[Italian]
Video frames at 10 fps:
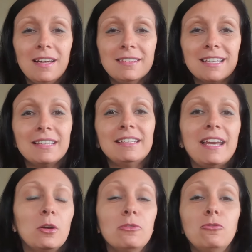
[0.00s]

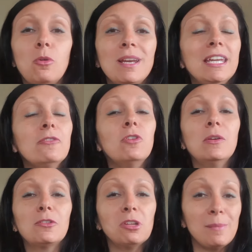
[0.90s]
scartare con voi perché io
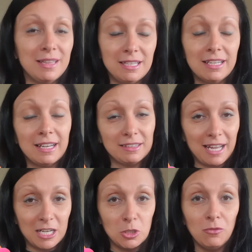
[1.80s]
volevo assolutamente il
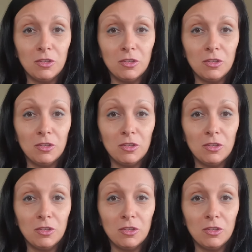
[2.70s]
cartaceo,